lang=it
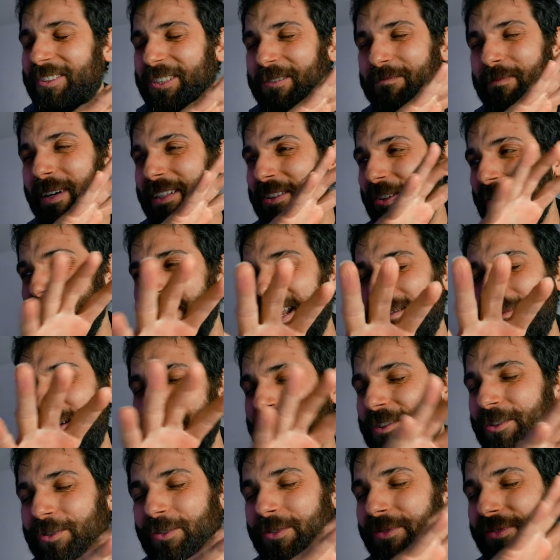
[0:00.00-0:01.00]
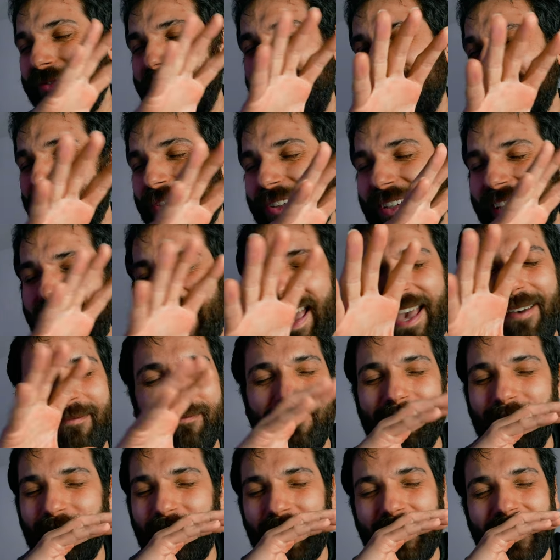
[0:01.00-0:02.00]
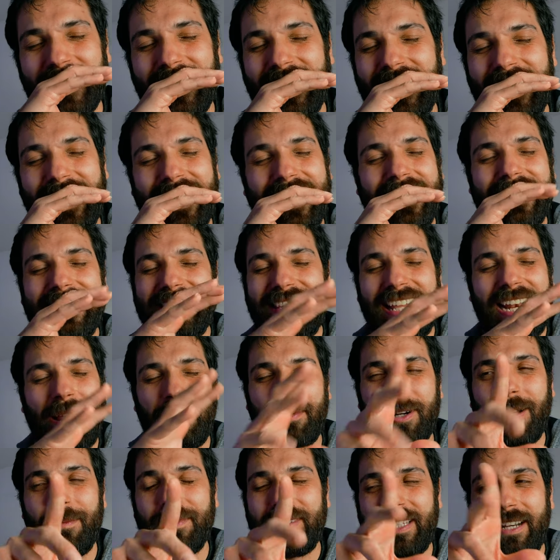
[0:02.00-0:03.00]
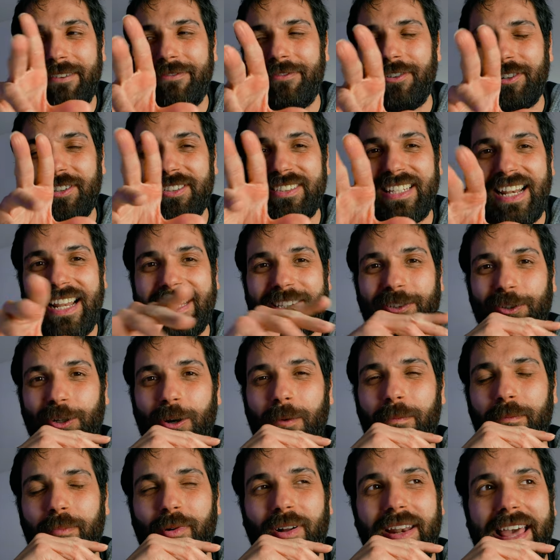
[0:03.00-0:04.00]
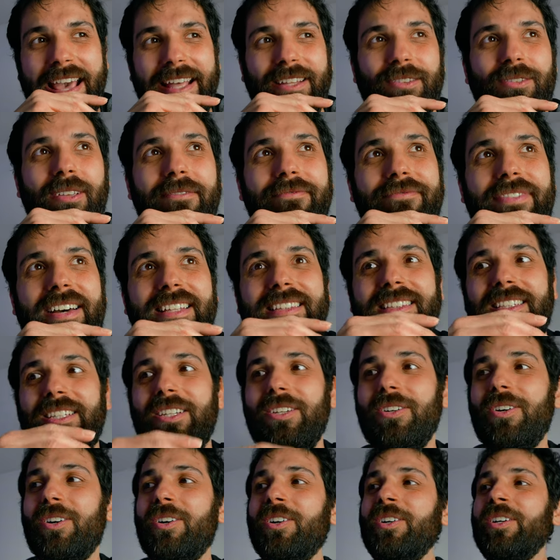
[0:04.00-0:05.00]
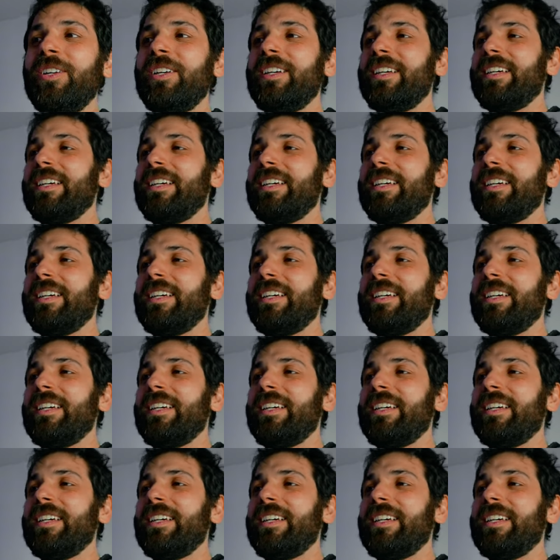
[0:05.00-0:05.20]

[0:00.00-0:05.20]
smadonnamento sul fatto che il teleprompter forse era troppo lento, infatti io a